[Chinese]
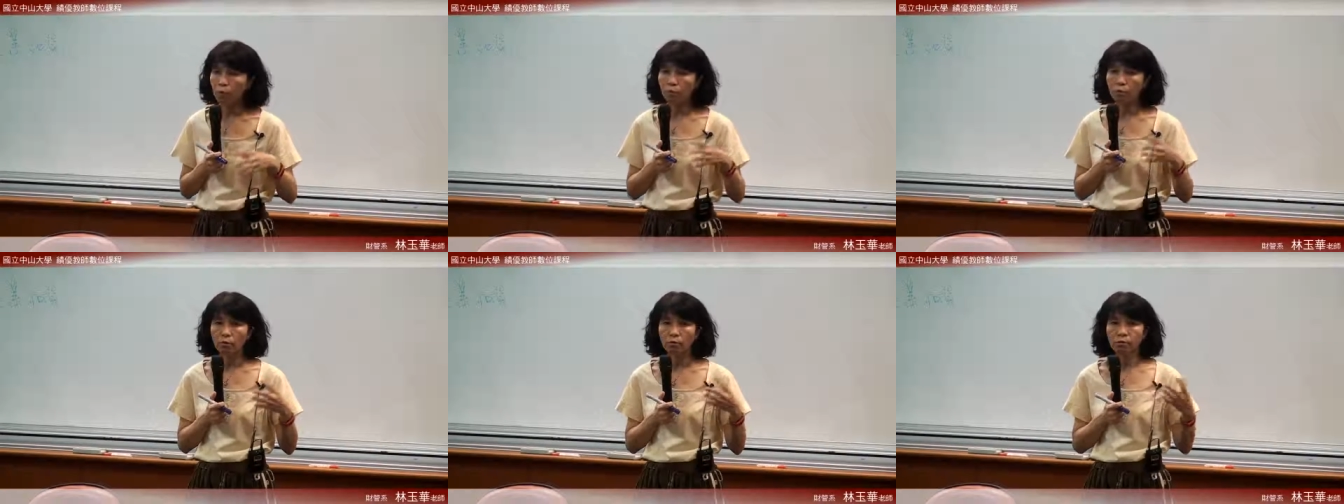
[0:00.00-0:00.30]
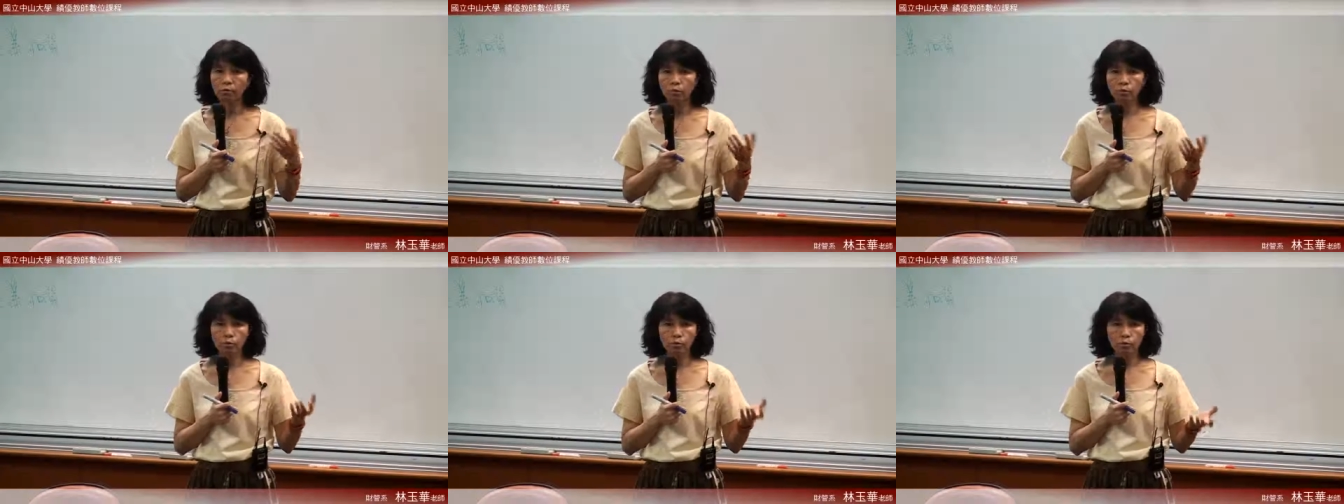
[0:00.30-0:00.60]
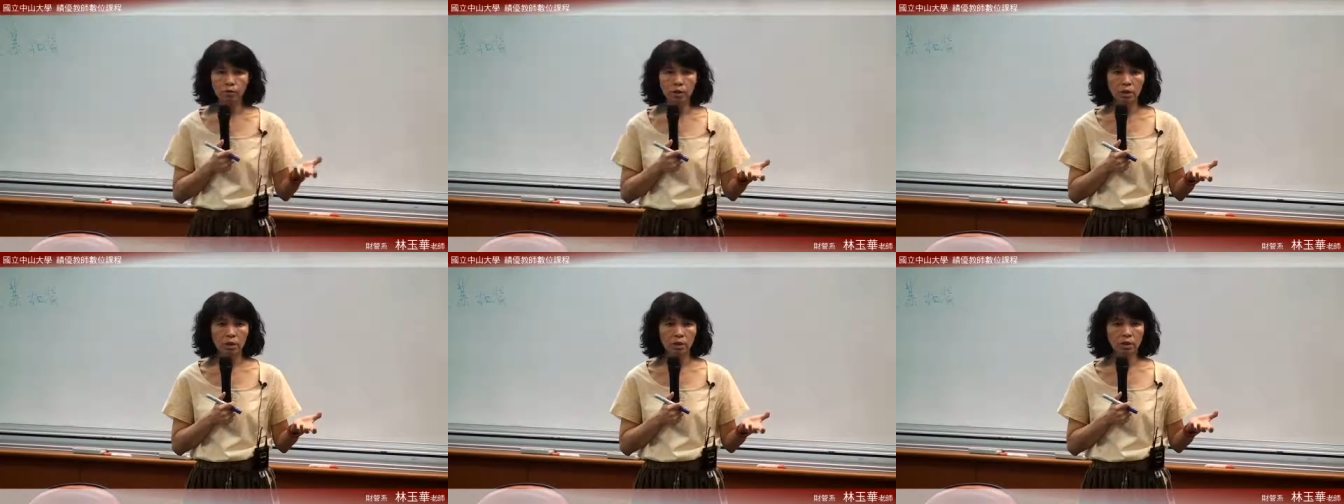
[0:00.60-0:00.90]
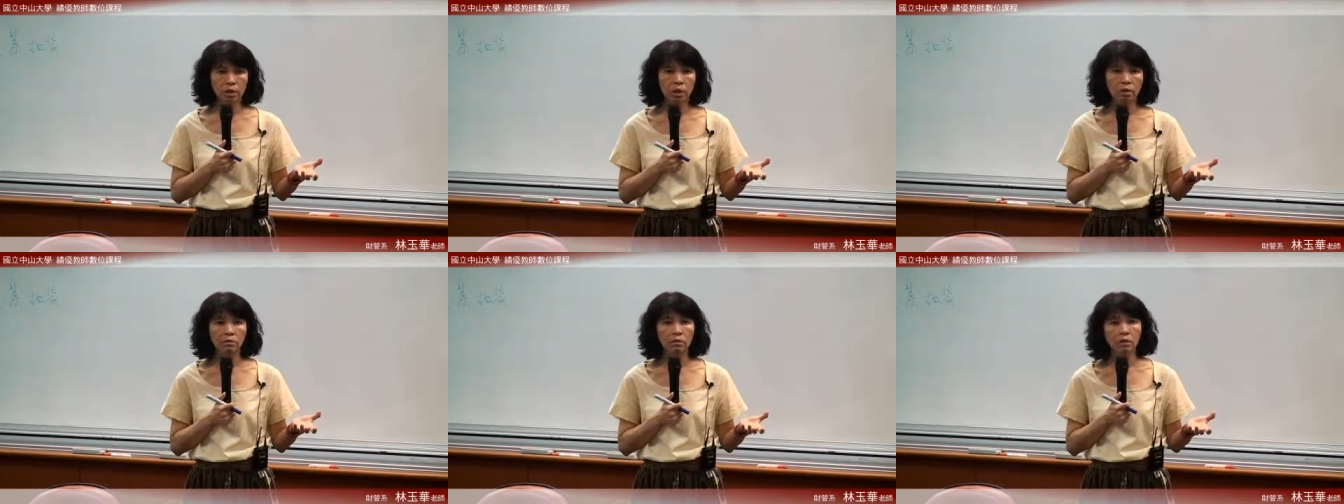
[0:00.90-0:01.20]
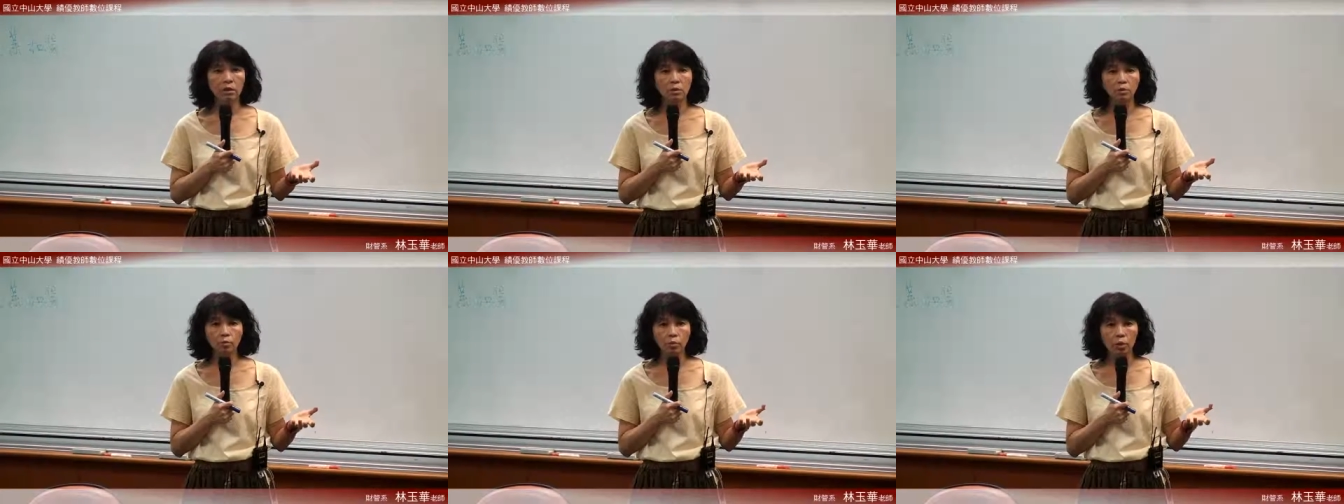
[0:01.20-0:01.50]
预付租金调
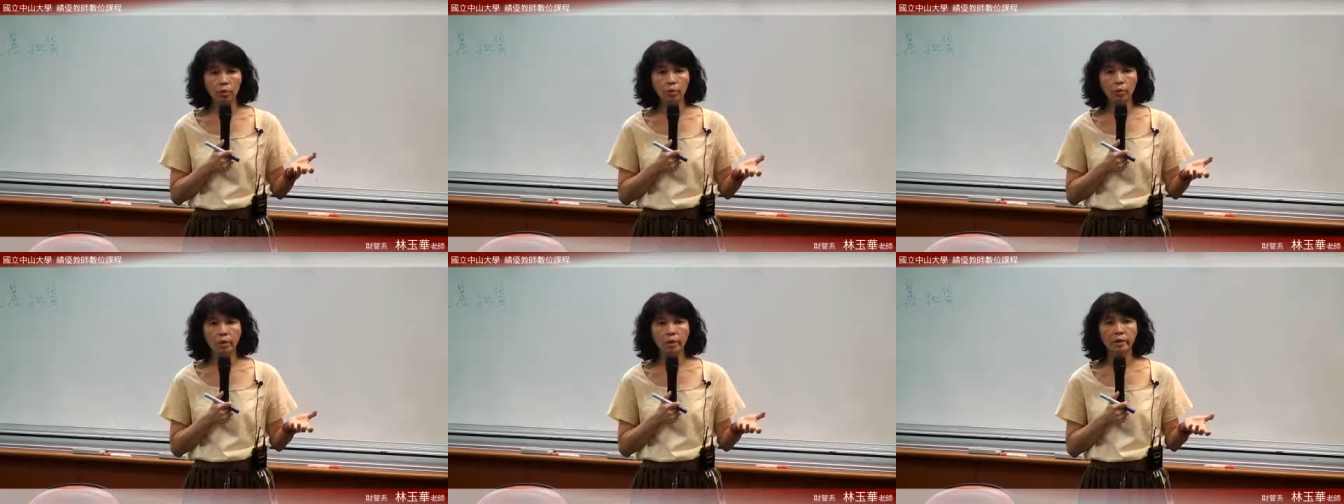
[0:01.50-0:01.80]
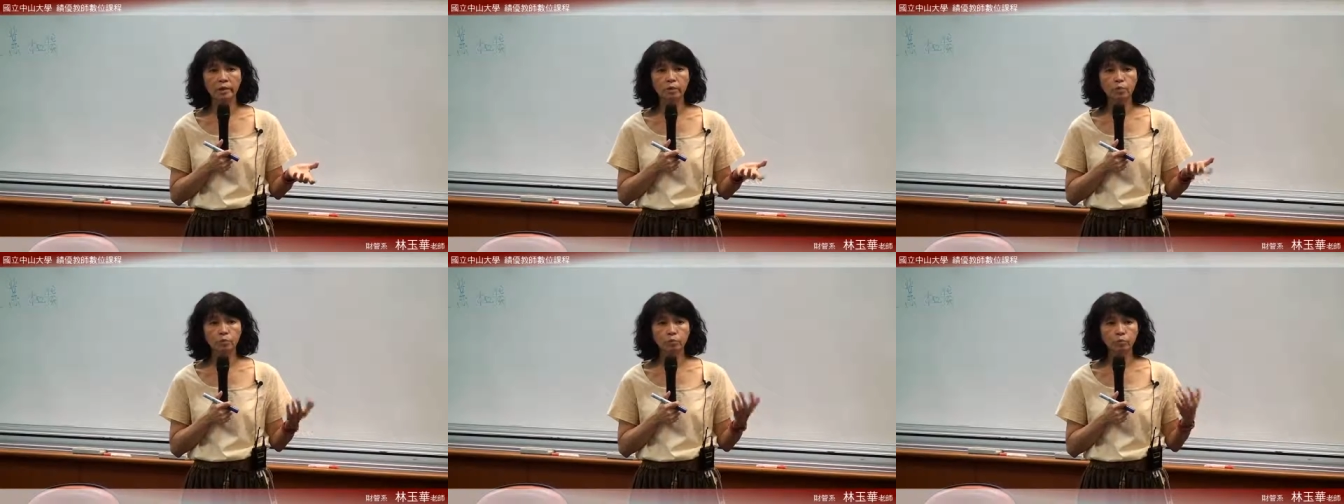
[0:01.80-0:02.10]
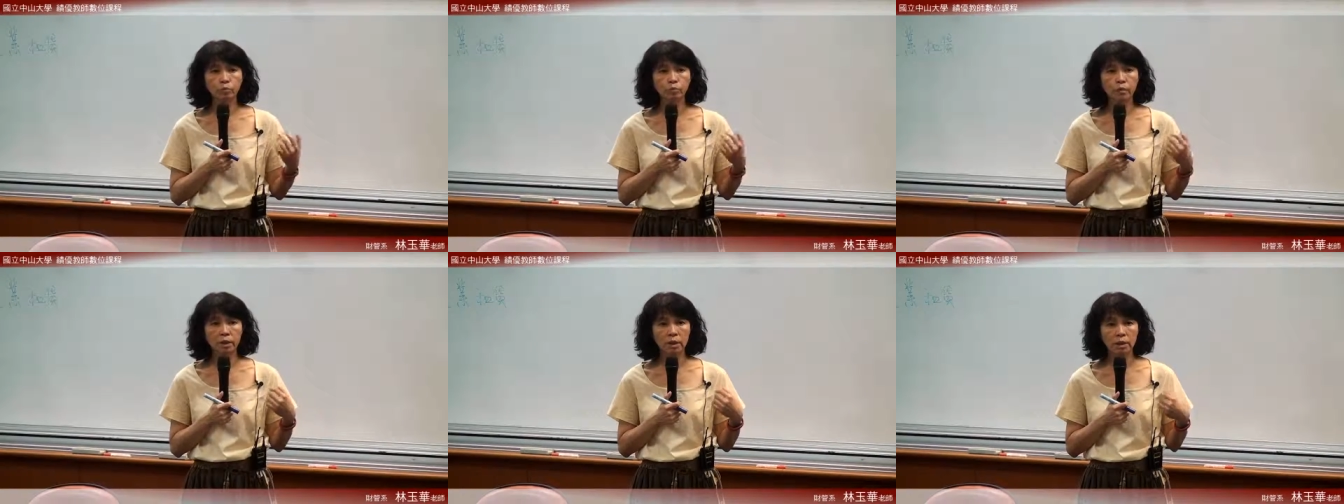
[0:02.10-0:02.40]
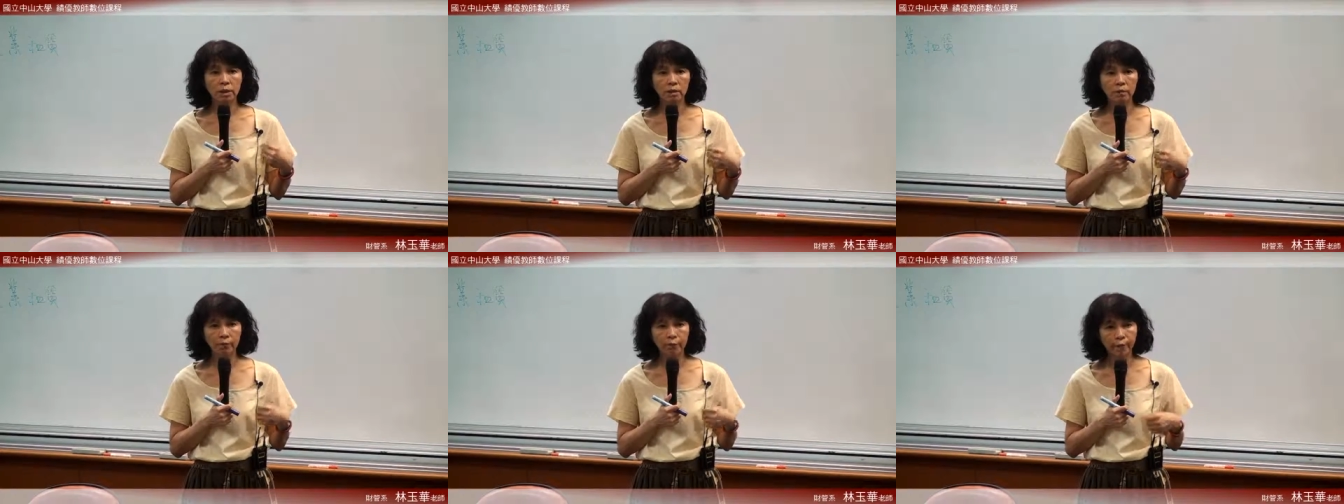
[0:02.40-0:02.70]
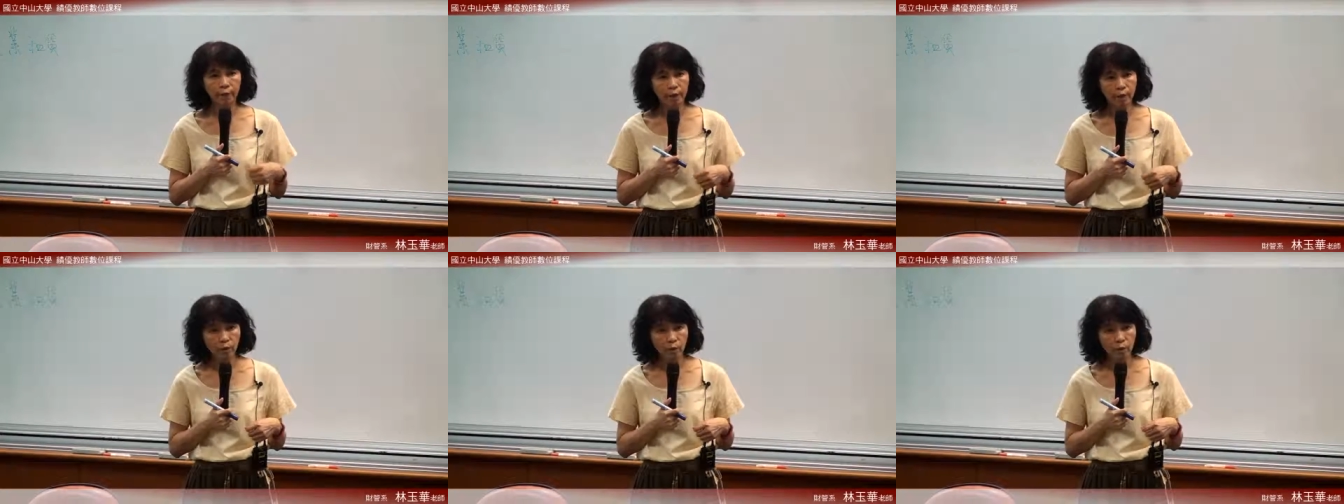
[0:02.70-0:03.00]
整转为租金
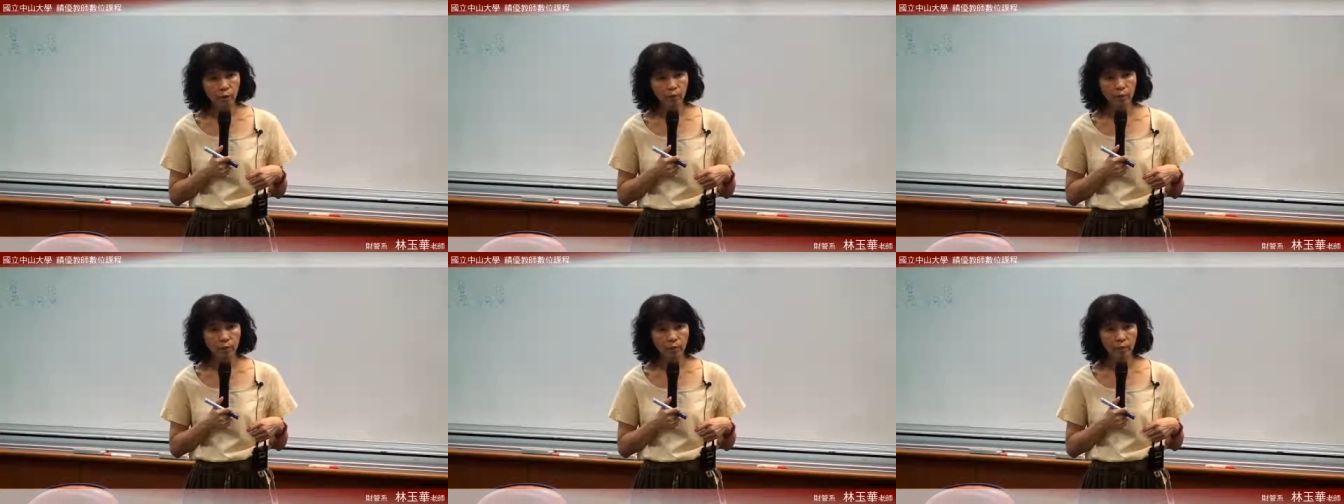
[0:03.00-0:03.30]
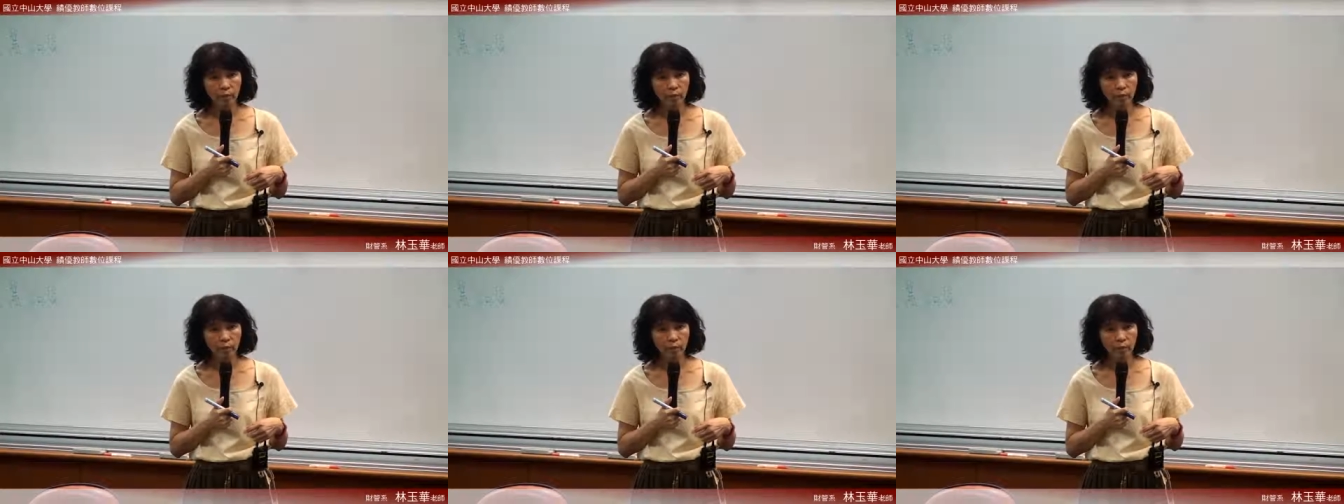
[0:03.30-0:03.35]
费用。